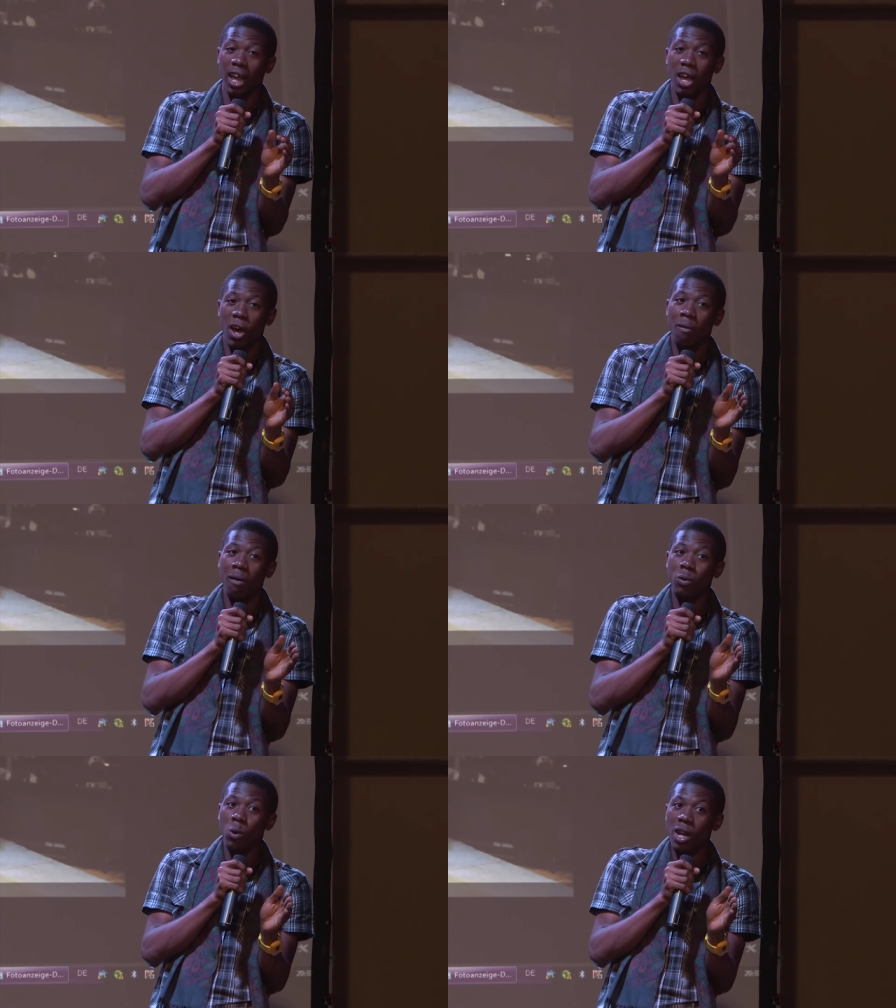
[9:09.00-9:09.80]
on va
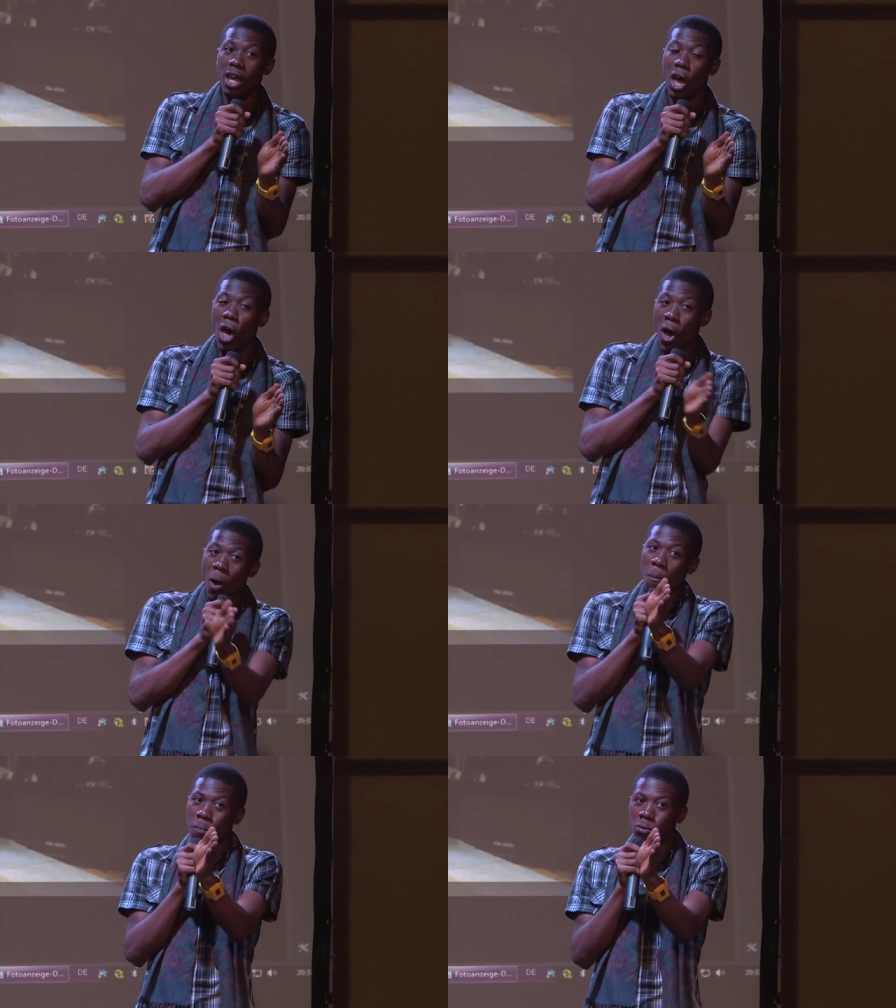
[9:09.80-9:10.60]
vous donner
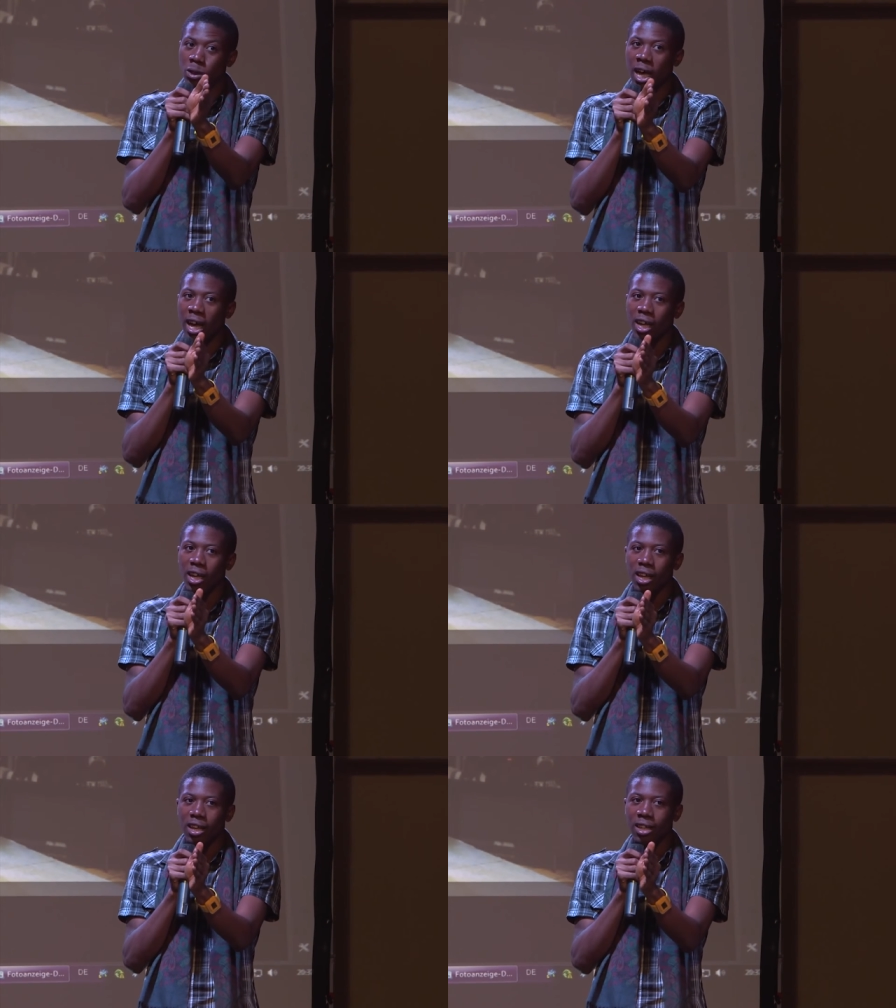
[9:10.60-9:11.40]
1%
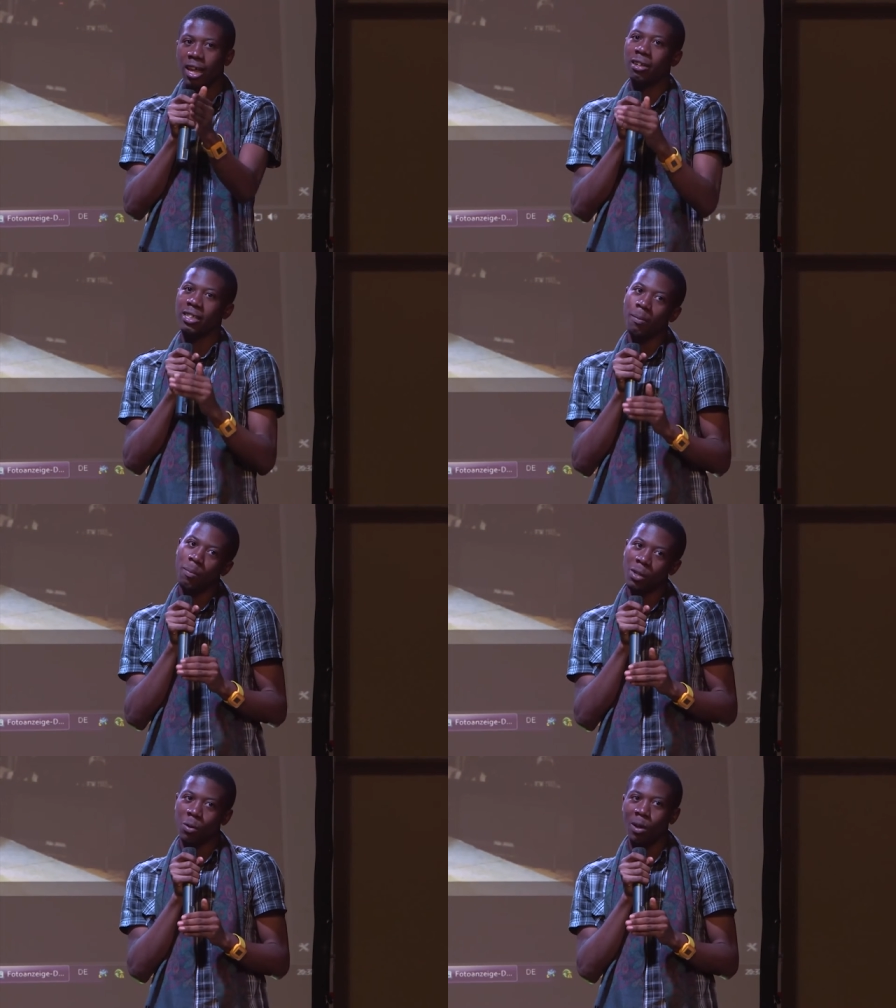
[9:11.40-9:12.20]
des recettes
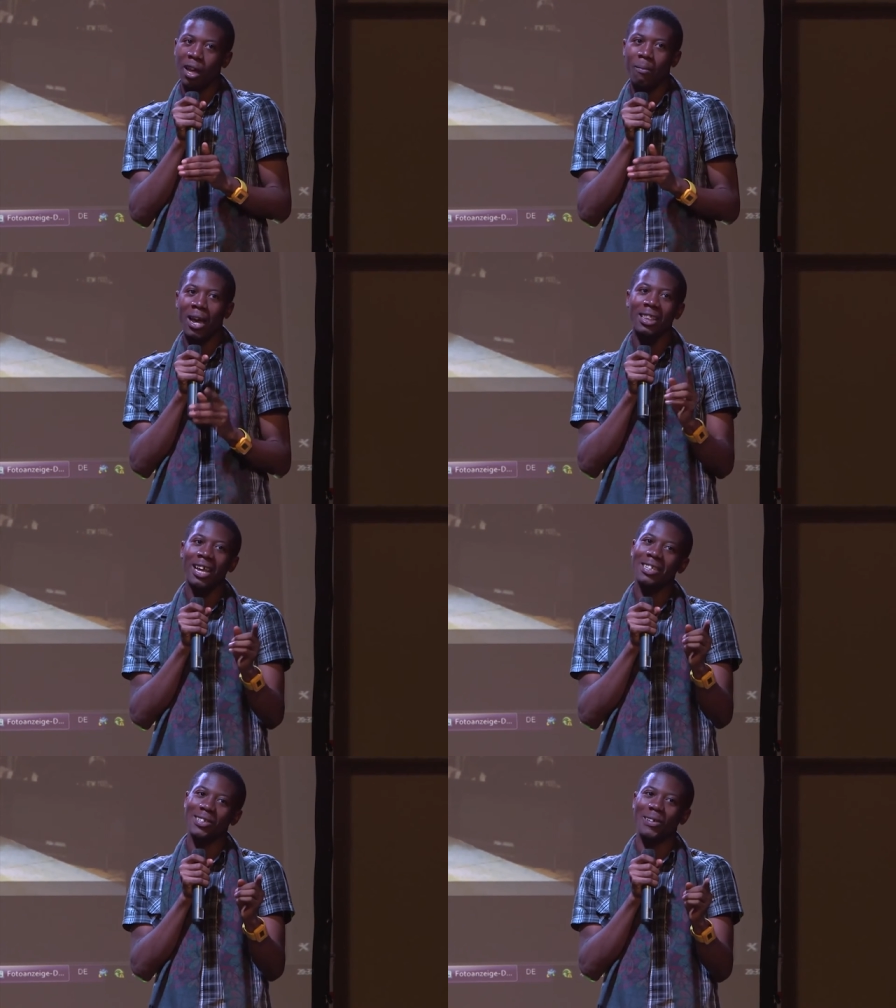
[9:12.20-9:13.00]
pétrolières. Mais
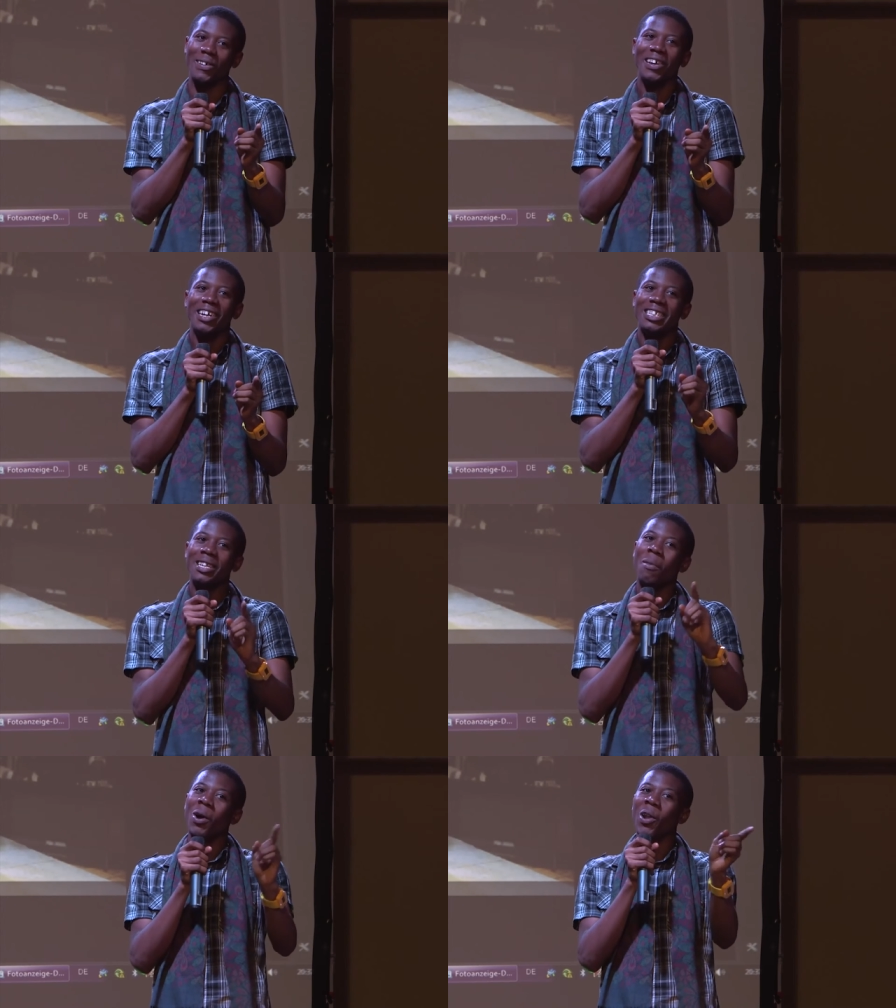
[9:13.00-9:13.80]
attention, si
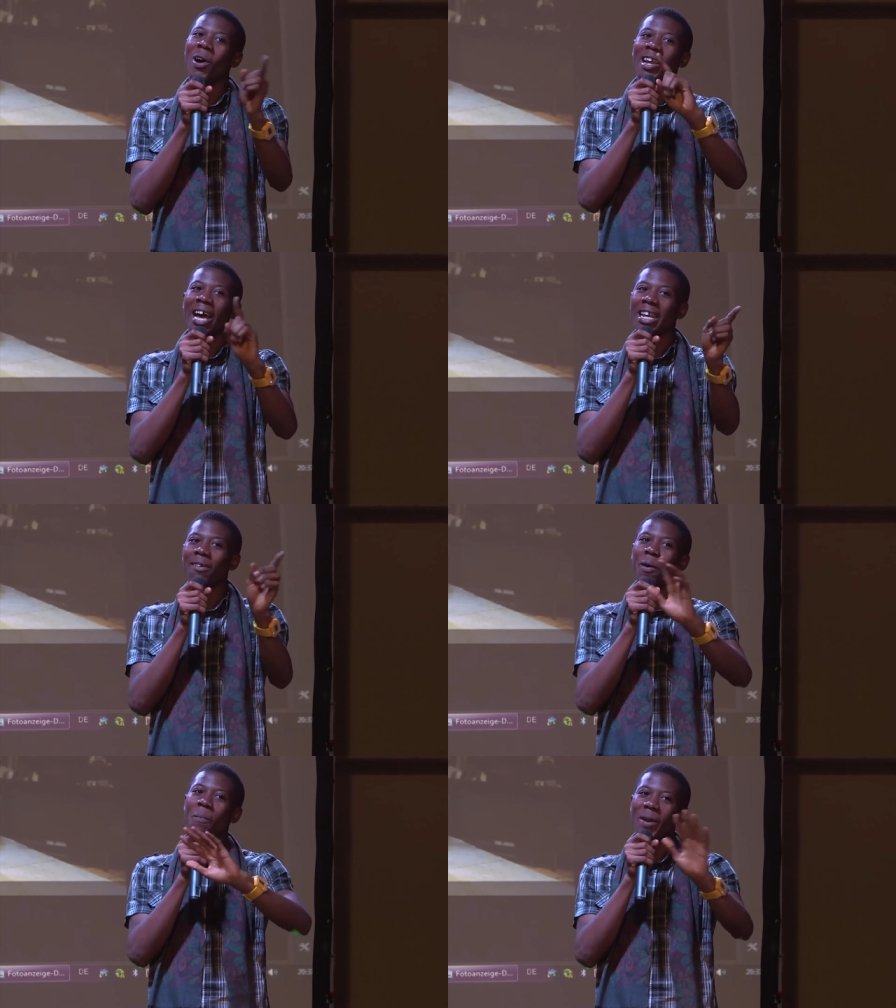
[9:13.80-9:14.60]
mon oncle
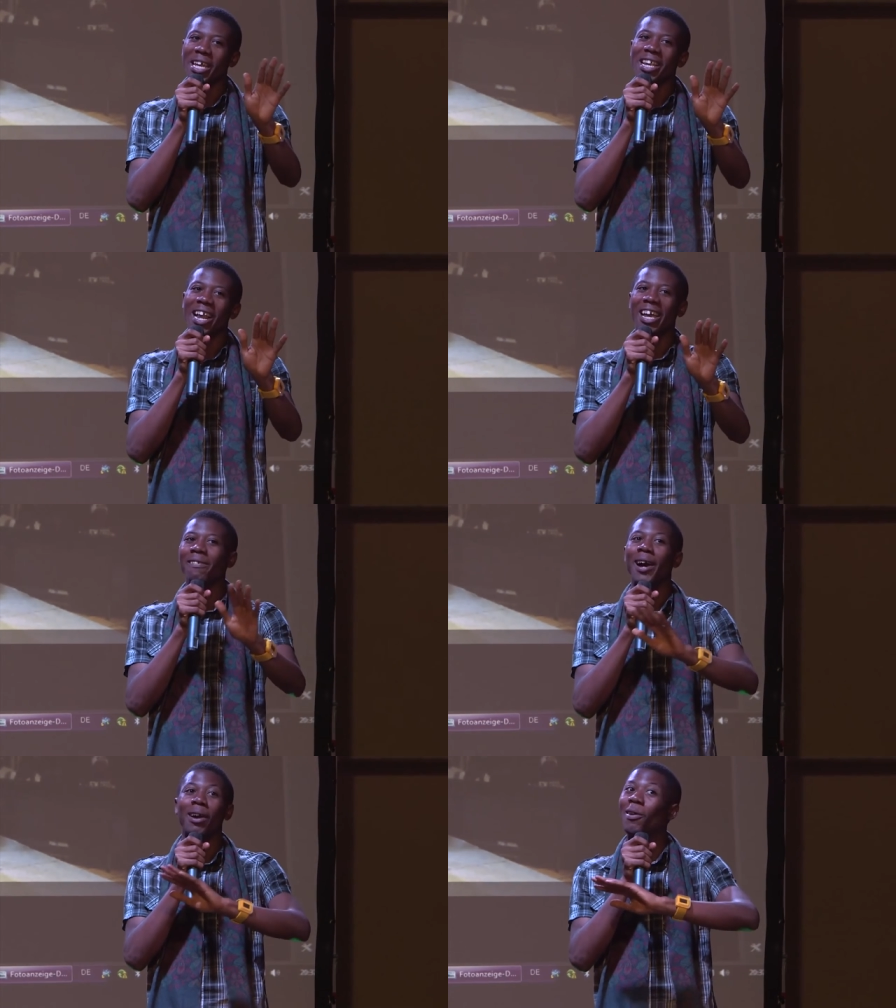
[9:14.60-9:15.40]
arrive au pays, là, il
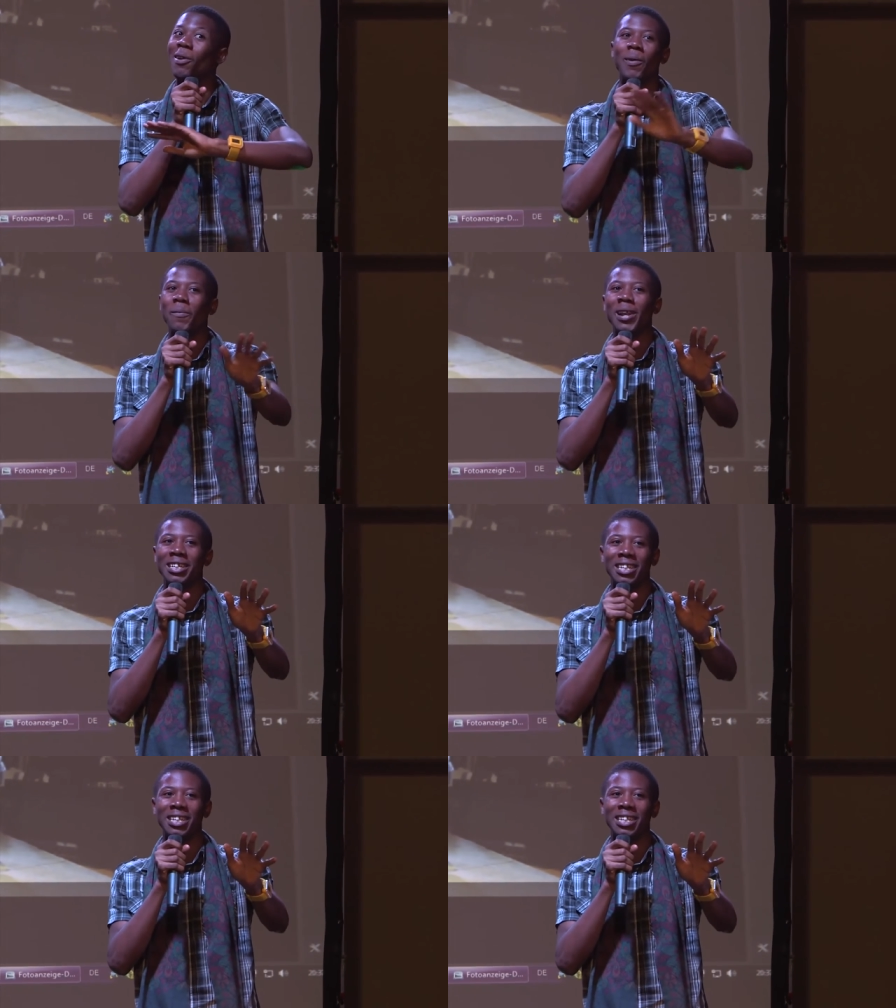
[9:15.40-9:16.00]
va corrompre les